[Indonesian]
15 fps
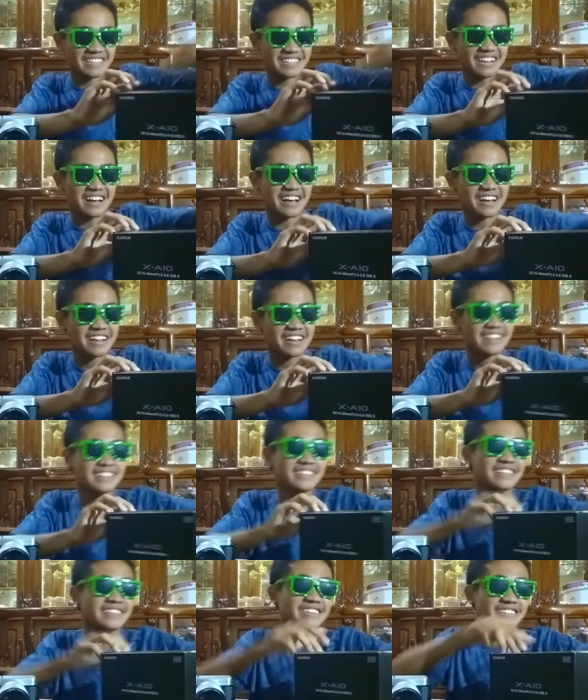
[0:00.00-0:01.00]
ha
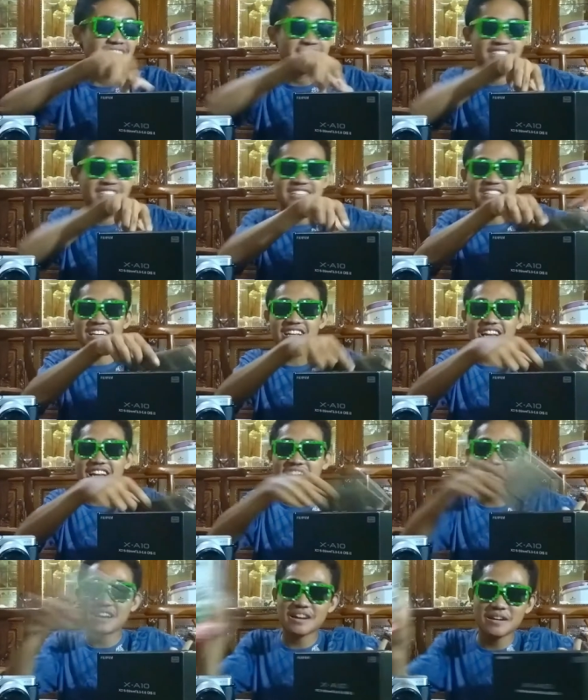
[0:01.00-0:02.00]
di sini
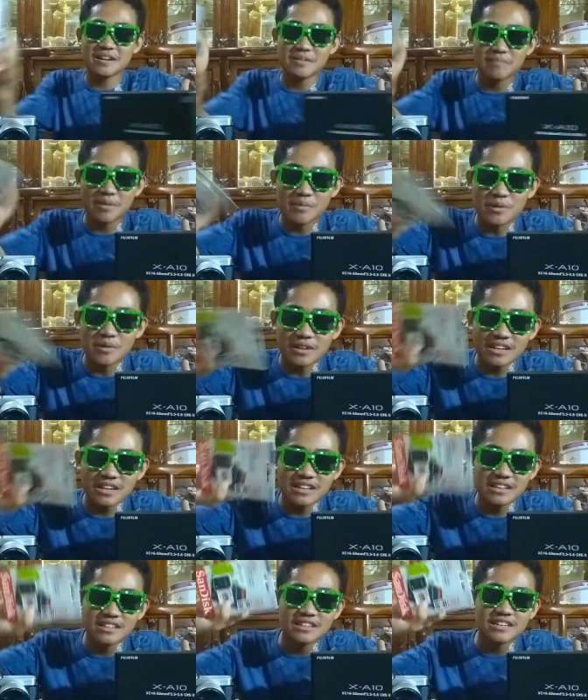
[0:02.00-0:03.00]
ada memori
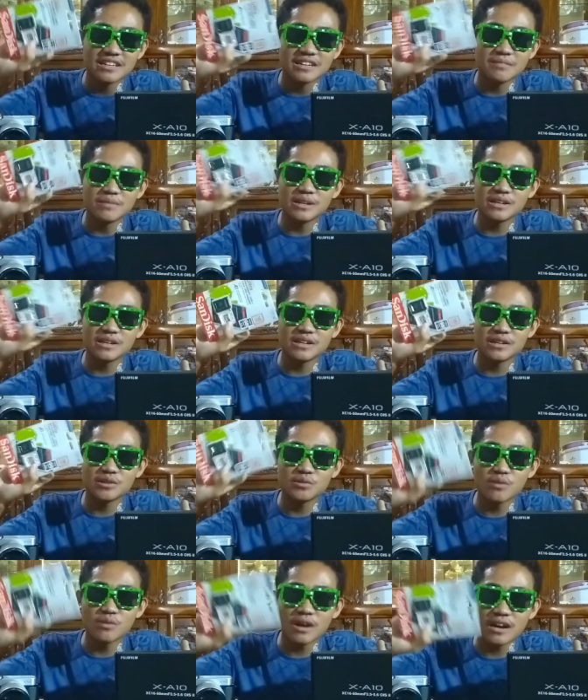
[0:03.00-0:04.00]
kebeli
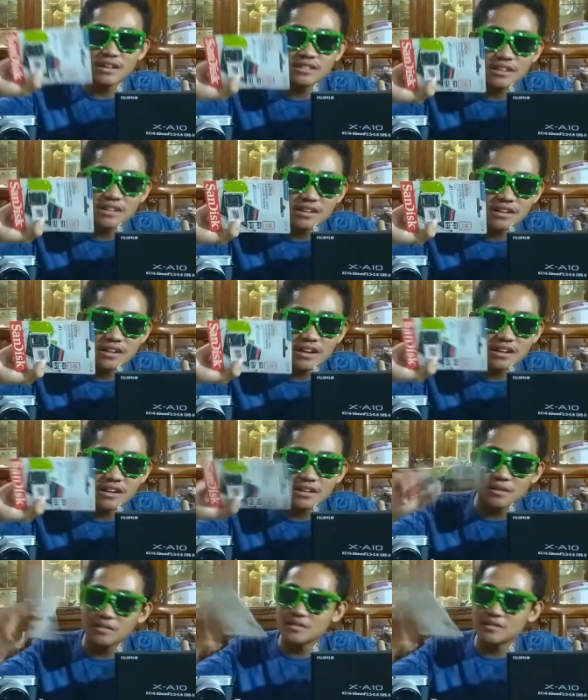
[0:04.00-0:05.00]
dua kata
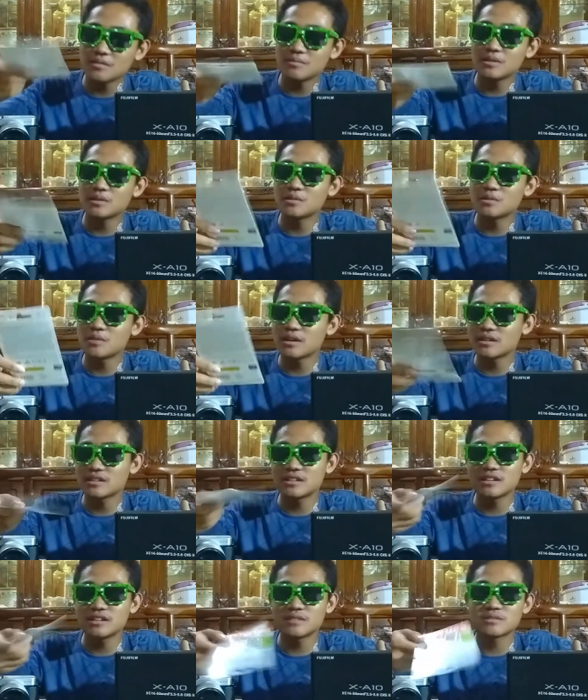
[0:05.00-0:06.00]
kakak baru kebeli dua
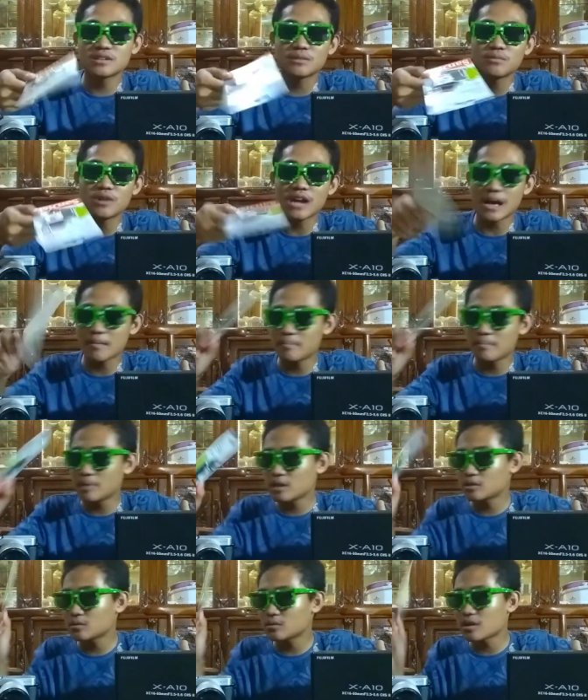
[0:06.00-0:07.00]
jadi ini bisa buat
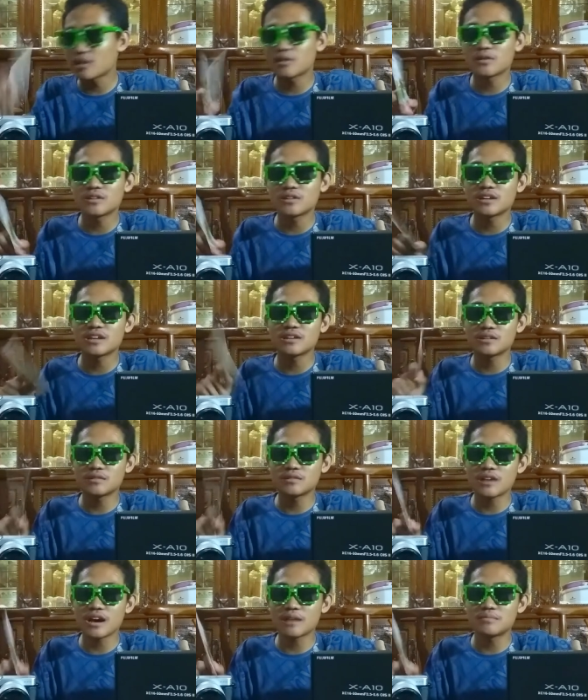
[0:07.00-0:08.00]
HP atau kalau ini
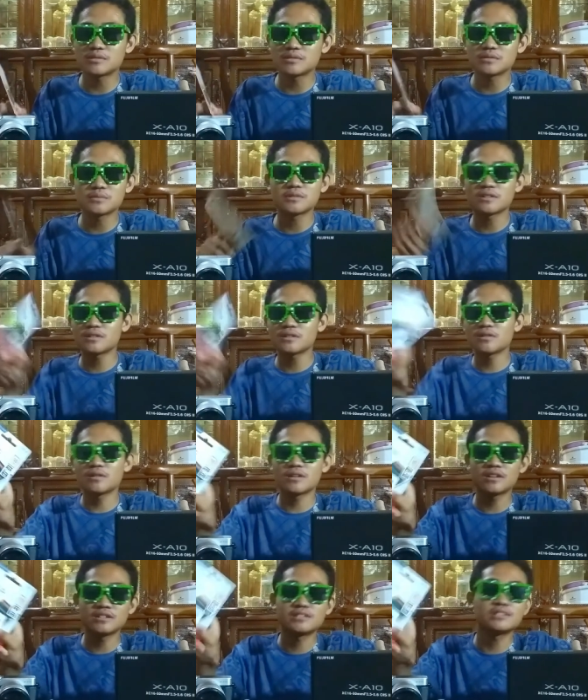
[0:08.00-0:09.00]
udah habis memori
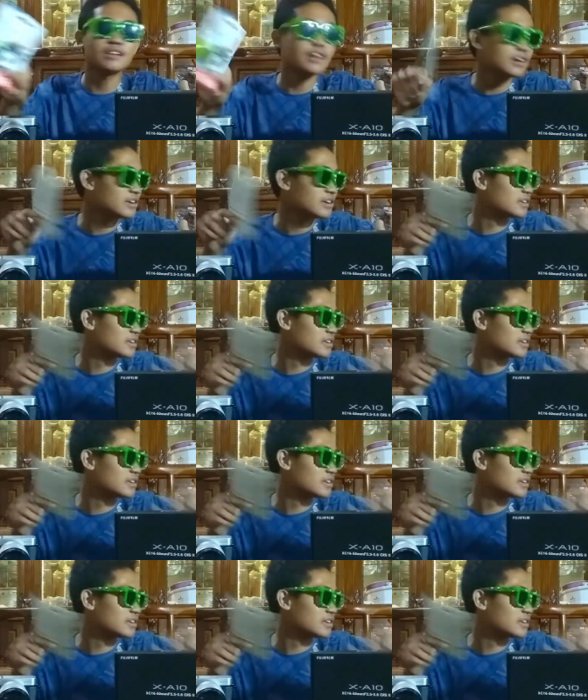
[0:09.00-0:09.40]
gua isi lagi